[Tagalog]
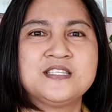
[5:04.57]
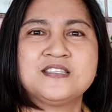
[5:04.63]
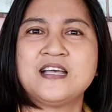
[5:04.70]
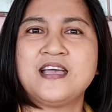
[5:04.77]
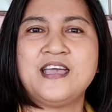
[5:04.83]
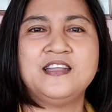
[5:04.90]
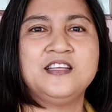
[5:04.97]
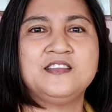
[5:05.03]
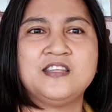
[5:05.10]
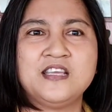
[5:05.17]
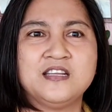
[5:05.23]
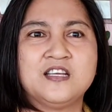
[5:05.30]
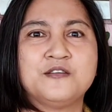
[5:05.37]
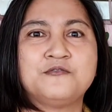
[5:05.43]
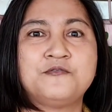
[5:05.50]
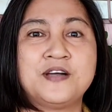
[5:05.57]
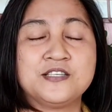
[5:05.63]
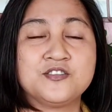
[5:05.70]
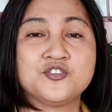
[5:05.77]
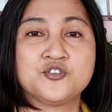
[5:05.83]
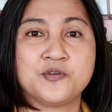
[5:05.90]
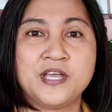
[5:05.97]
Basta anything na
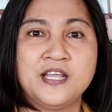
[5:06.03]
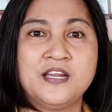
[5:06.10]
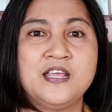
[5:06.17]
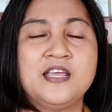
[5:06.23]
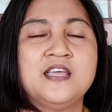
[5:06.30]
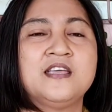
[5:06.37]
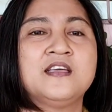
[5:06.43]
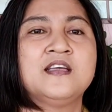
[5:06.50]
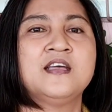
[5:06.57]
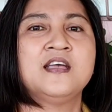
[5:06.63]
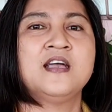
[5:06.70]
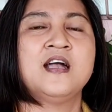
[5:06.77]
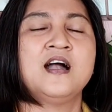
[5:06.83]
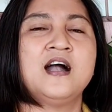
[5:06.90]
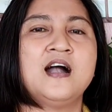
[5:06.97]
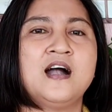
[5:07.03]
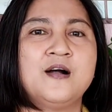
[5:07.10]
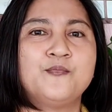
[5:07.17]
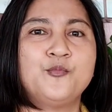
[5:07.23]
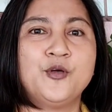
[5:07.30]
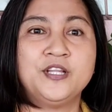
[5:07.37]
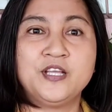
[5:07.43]
fast draining,
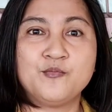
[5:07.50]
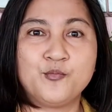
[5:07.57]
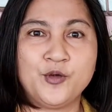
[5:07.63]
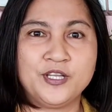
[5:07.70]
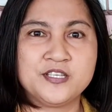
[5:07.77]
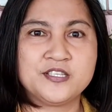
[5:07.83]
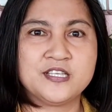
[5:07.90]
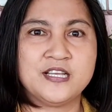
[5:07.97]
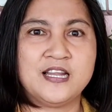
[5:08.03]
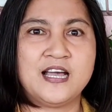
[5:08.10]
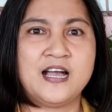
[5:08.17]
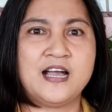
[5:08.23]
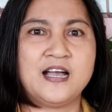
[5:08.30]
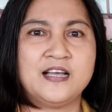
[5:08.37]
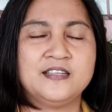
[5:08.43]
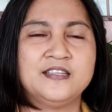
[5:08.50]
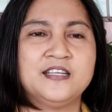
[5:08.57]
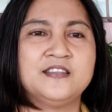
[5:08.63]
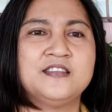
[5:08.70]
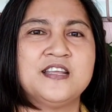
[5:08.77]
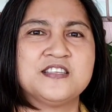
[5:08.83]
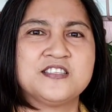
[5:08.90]
uh, ah, pwedeng-pwede sila.
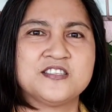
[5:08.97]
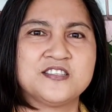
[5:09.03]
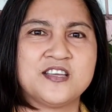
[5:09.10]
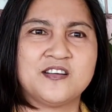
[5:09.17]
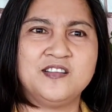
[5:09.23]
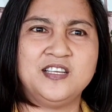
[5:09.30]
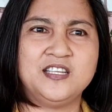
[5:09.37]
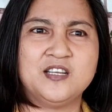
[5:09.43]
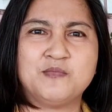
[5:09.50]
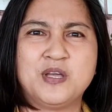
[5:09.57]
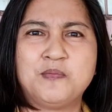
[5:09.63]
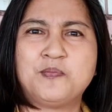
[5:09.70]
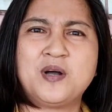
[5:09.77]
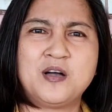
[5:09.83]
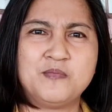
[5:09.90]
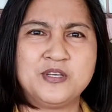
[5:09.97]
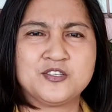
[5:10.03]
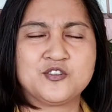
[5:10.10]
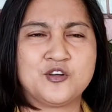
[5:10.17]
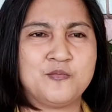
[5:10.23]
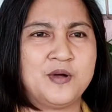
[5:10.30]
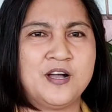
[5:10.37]
Not necessarily na may
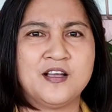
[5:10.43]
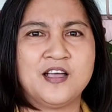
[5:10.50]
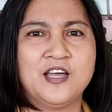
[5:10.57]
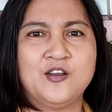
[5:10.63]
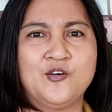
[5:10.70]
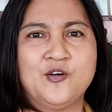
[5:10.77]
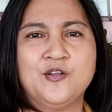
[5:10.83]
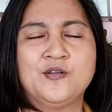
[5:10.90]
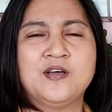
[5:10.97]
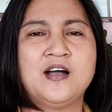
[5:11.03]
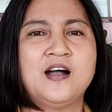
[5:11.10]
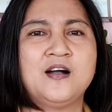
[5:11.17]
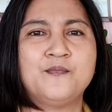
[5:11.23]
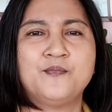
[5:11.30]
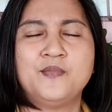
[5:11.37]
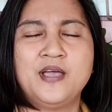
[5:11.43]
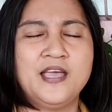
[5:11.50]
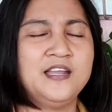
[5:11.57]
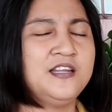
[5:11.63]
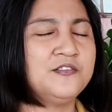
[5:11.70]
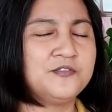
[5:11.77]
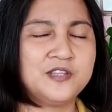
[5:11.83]
pumice or mga ganun. Uh,
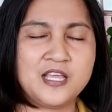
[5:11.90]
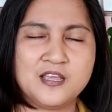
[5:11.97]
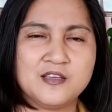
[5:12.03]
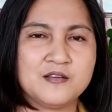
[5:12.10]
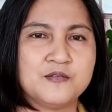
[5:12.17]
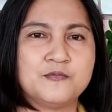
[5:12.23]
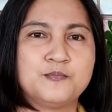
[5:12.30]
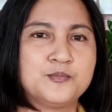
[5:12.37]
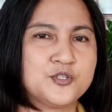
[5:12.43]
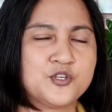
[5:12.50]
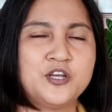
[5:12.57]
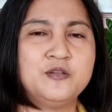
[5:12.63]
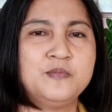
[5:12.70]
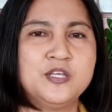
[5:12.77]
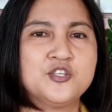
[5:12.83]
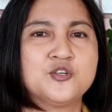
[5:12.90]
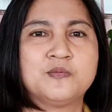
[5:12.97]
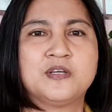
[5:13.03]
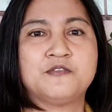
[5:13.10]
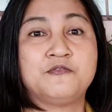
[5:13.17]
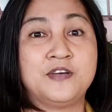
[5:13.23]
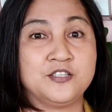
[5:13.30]
anything soil
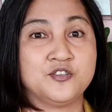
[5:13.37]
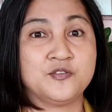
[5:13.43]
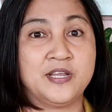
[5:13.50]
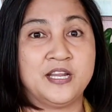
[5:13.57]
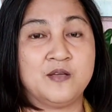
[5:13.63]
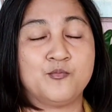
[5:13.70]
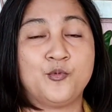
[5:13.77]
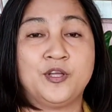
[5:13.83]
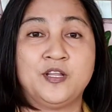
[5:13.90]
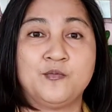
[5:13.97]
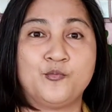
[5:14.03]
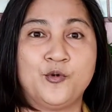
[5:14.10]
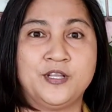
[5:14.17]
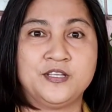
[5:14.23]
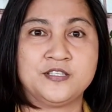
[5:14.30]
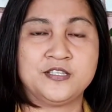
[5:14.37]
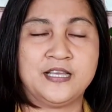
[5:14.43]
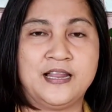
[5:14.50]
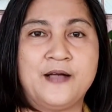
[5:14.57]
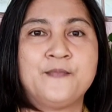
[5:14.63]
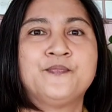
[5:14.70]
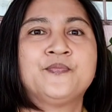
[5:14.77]
medium na fast draining, pwedeng-pwede
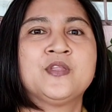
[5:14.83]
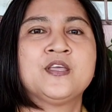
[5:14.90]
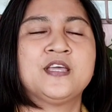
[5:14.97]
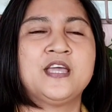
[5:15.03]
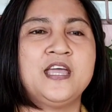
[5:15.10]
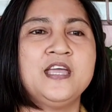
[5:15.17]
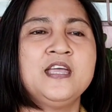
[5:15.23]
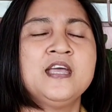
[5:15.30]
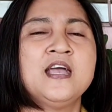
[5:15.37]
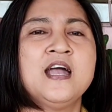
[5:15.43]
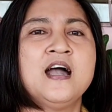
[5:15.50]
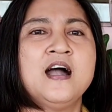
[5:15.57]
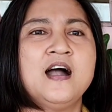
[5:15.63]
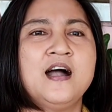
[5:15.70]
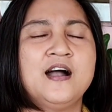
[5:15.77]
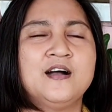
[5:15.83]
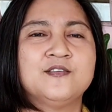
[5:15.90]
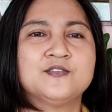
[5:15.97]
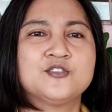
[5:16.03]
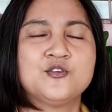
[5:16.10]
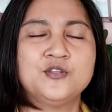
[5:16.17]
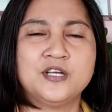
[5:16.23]
sila. Okay?
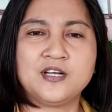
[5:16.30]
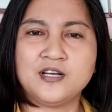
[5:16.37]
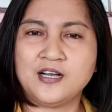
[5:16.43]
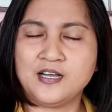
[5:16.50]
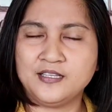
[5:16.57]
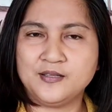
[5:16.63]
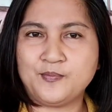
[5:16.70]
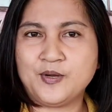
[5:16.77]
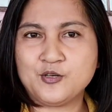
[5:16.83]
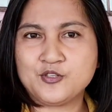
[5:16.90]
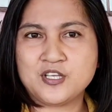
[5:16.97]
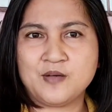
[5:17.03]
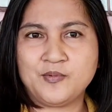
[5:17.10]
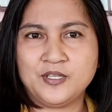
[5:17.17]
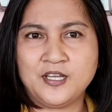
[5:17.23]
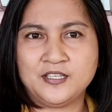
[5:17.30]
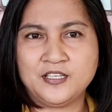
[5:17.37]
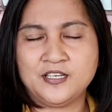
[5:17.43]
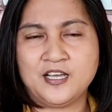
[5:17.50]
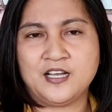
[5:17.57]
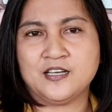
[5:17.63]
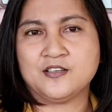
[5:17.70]
Uh, so naka, napag-usapan
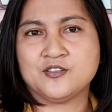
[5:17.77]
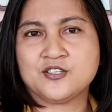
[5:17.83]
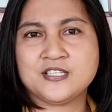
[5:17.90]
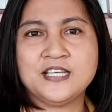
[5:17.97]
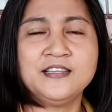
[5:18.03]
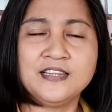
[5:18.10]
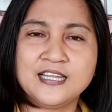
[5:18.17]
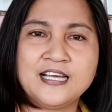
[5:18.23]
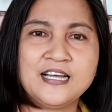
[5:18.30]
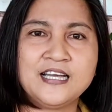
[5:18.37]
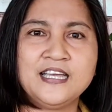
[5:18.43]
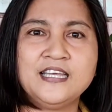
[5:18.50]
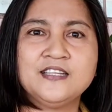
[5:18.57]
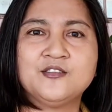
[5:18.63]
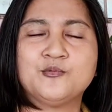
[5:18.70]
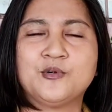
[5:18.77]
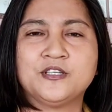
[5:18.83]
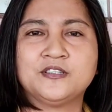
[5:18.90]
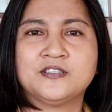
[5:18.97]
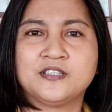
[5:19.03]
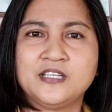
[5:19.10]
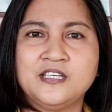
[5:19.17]
natin ang sunlight,
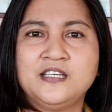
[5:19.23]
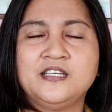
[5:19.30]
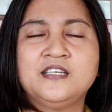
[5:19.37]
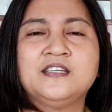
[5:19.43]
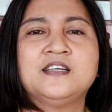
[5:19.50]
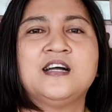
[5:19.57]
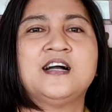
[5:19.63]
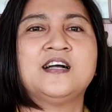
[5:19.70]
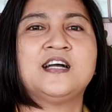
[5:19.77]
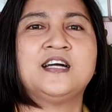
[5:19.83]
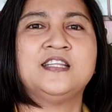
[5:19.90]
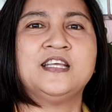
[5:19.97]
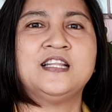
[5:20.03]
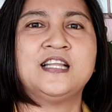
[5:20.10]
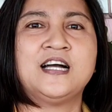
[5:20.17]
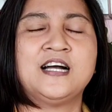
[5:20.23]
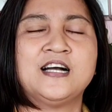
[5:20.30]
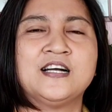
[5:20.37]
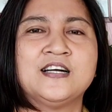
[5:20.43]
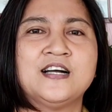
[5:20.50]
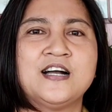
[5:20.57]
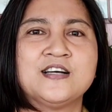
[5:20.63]
watering, ang
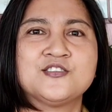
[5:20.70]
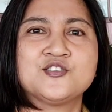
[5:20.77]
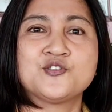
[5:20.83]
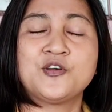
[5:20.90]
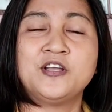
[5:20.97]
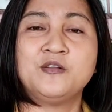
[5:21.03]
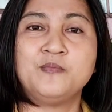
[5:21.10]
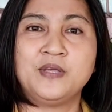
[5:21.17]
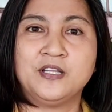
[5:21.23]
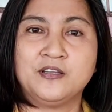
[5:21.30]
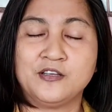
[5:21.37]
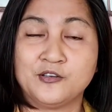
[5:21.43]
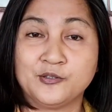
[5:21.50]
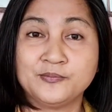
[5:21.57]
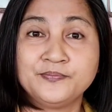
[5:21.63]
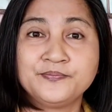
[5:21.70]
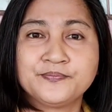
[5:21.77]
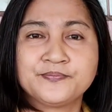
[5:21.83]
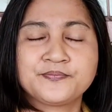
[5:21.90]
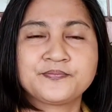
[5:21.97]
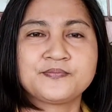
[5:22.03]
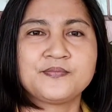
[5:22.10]
kanilang uh, soil medium.
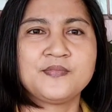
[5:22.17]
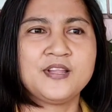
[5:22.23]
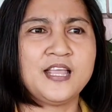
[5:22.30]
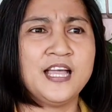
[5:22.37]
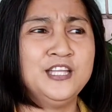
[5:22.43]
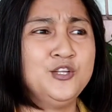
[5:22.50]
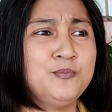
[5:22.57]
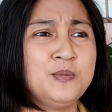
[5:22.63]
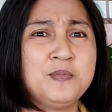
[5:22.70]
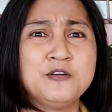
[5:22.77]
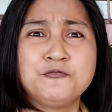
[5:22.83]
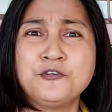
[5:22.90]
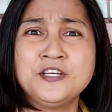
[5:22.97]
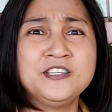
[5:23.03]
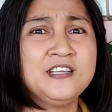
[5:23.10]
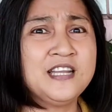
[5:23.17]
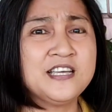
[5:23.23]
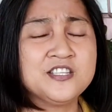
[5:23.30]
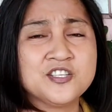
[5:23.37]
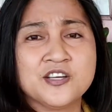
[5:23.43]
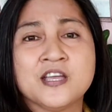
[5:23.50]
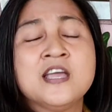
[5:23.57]
Ano pa ba?
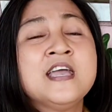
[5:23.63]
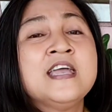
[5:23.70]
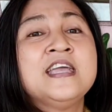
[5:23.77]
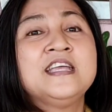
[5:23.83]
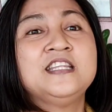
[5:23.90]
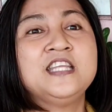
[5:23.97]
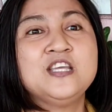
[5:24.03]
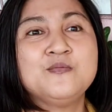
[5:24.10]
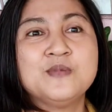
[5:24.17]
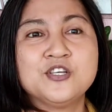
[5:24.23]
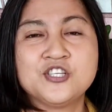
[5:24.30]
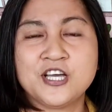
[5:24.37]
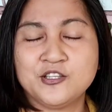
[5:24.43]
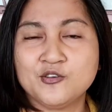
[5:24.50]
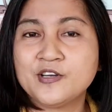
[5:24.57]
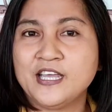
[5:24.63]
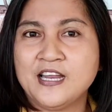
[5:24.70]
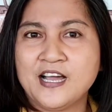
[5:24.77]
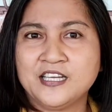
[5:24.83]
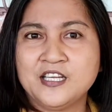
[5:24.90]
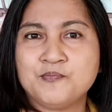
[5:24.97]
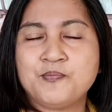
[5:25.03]
Fertilizer. Hindi masyadong
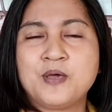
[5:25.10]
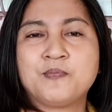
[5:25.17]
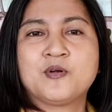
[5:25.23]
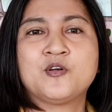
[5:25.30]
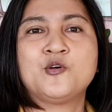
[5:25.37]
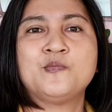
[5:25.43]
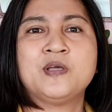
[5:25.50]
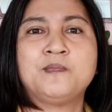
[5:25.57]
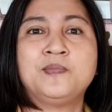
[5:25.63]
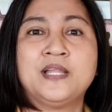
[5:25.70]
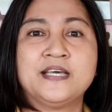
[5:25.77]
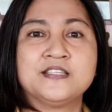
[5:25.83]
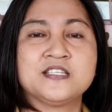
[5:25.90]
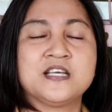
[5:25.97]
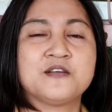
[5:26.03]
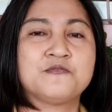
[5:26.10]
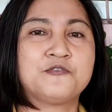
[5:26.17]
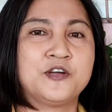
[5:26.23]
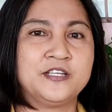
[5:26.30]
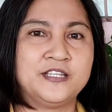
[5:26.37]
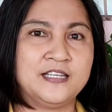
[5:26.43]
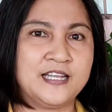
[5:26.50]
kailangan ng peperomia plants ang
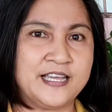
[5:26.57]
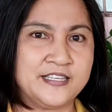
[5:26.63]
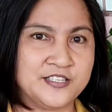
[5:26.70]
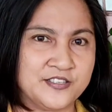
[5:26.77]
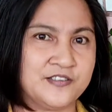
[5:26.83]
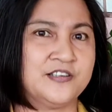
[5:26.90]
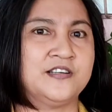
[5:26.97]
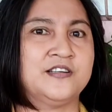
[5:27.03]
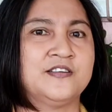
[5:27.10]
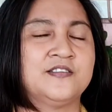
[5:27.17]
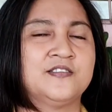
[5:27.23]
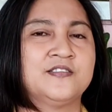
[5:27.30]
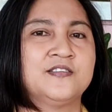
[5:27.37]
fertilizer.